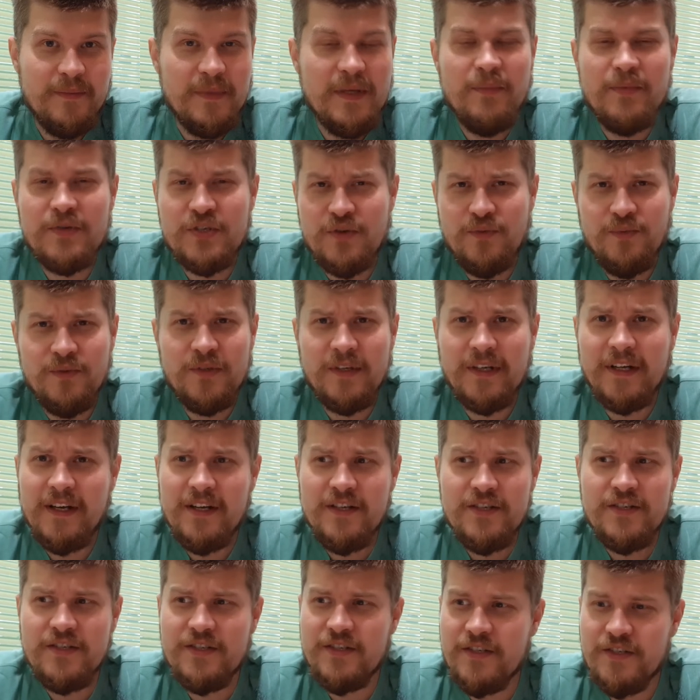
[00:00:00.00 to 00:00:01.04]
Мне почему-то
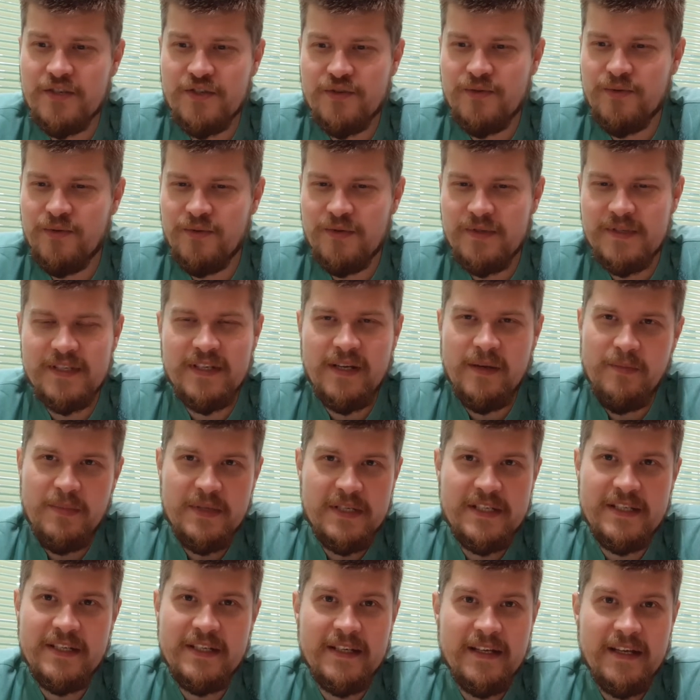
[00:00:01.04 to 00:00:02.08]
кажется, что
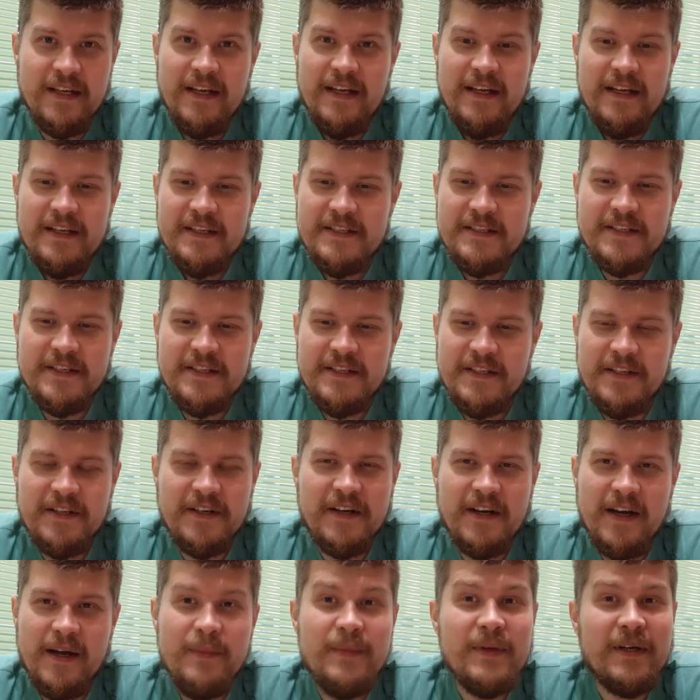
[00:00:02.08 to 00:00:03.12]
записи с этих
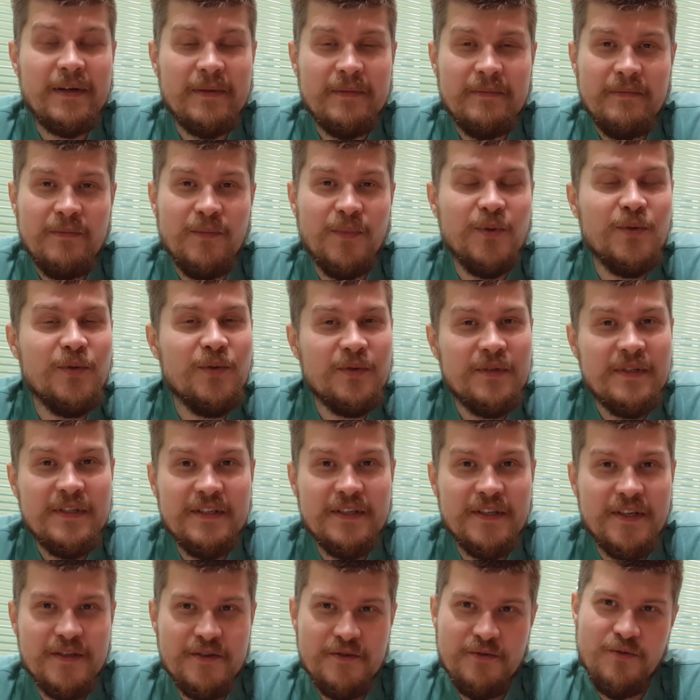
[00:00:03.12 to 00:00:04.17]
камер будут
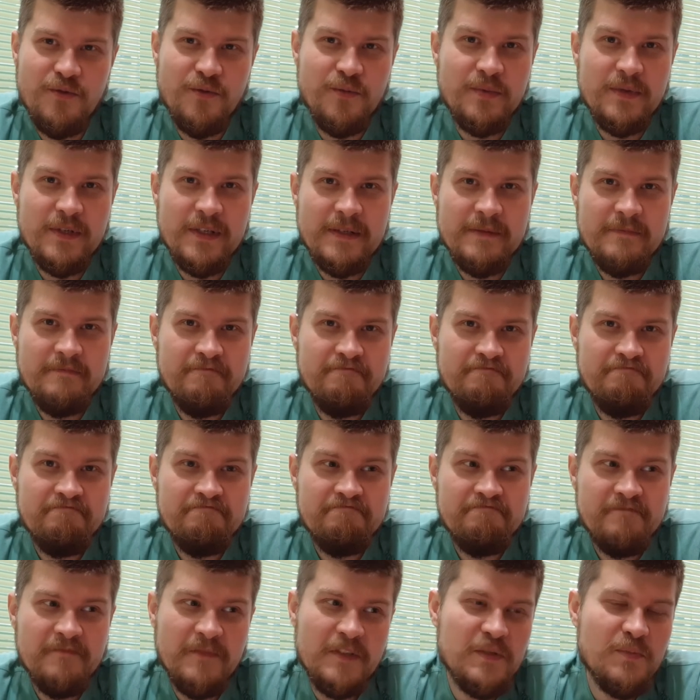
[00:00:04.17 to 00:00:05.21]
недоступны.
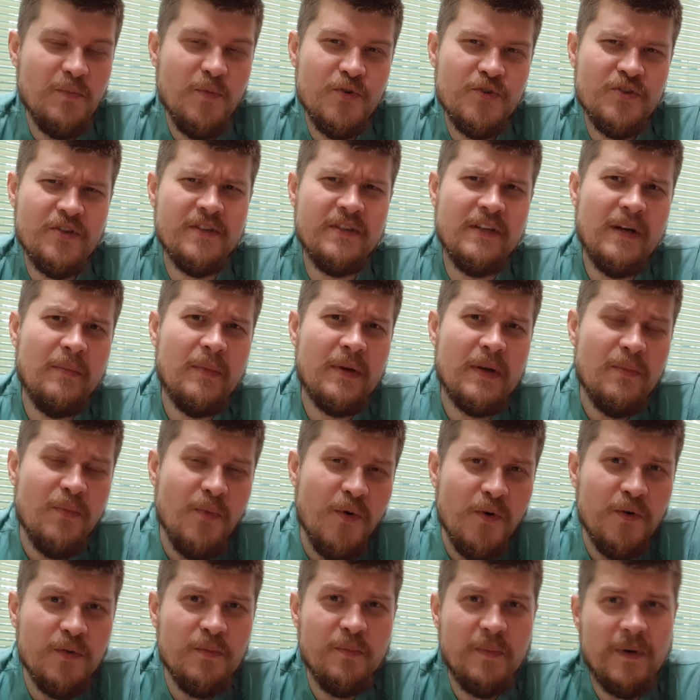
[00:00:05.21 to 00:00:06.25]
Возможно, там
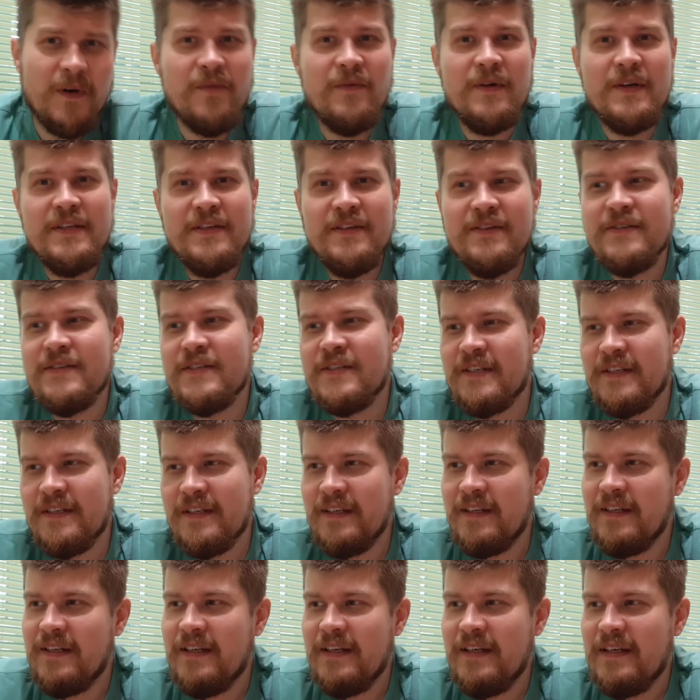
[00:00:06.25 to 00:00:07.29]
ремонт проводился,
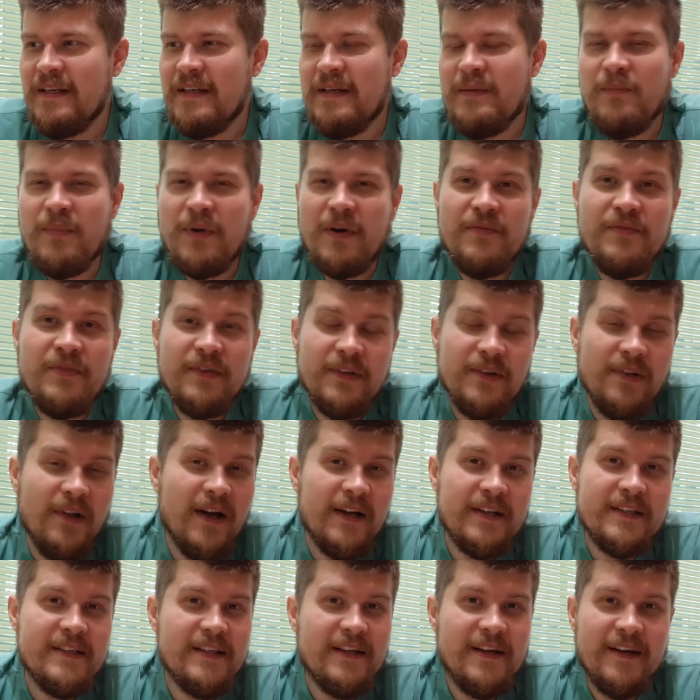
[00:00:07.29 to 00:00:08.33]

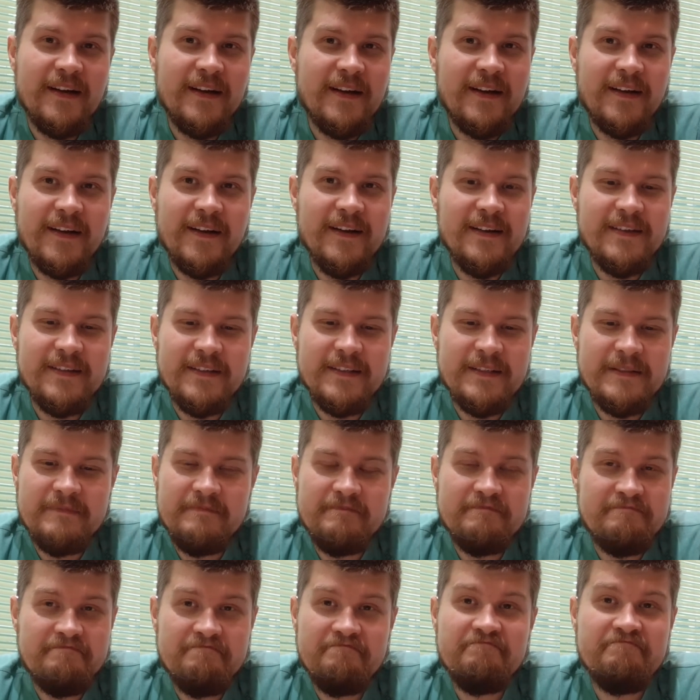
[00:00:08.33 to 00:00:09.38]
профилактика какая-то.
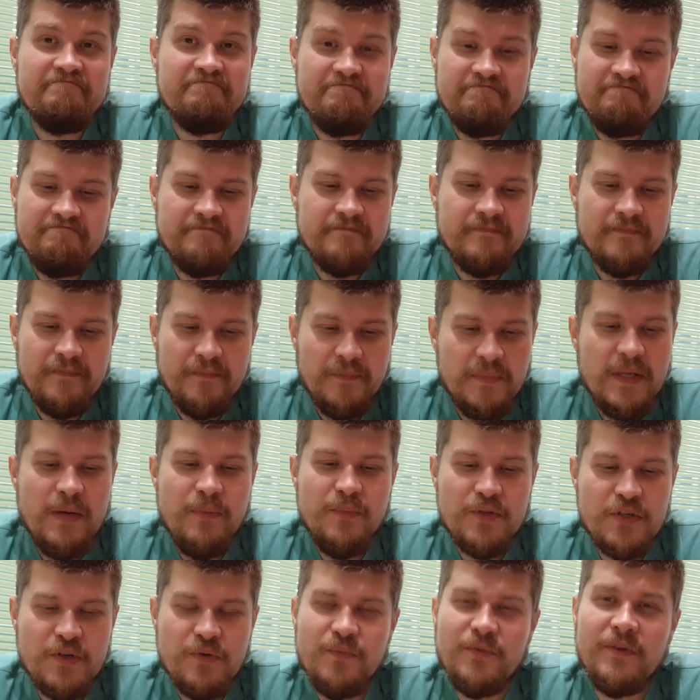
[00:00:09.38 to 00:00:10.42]
Мне
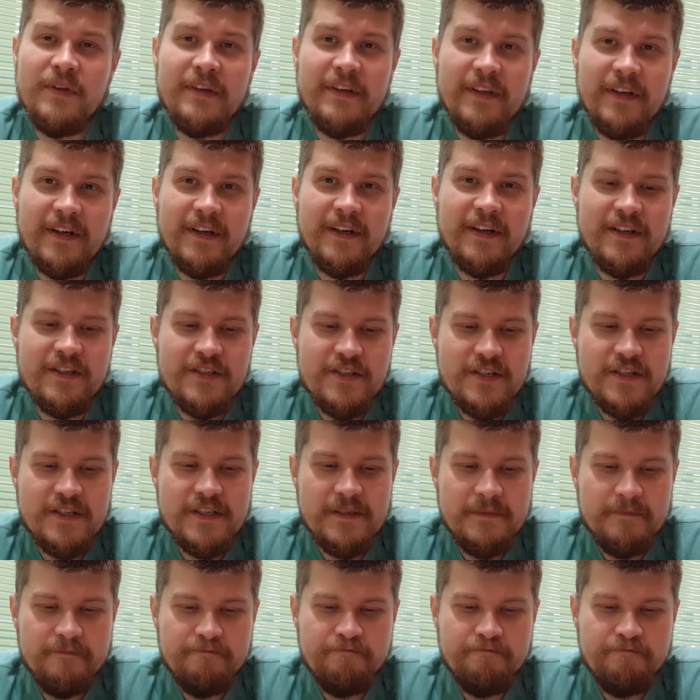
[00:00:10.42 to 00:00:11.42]
почему-то так кажется.